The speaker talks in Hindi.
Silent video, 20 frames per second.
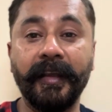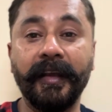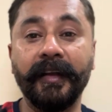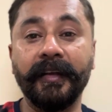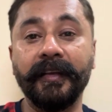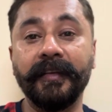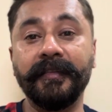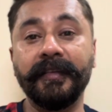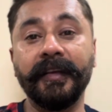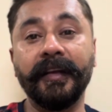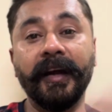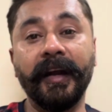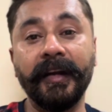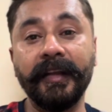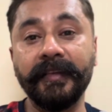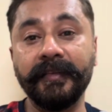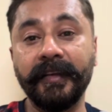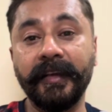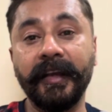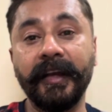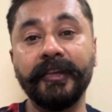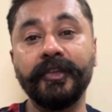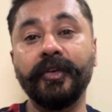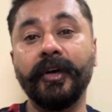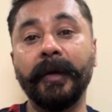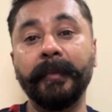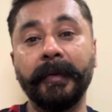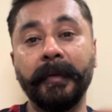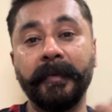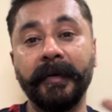या किसी गाड़ी से या
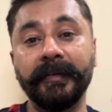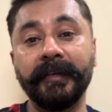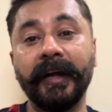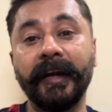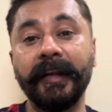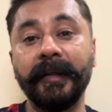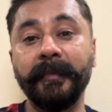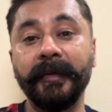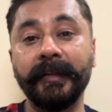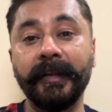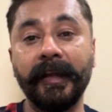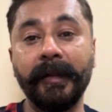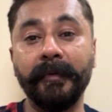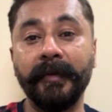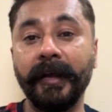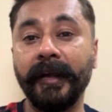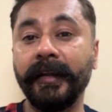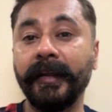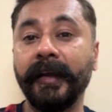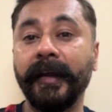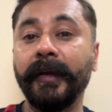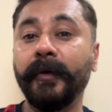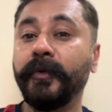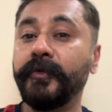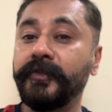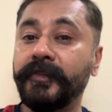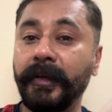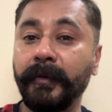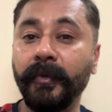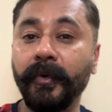जो आपके पास गाड़ी में तेल भराने आए
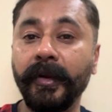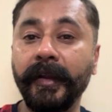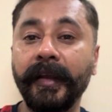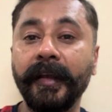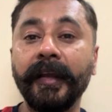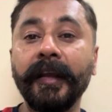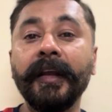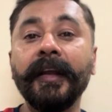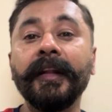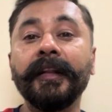उनसे बोलें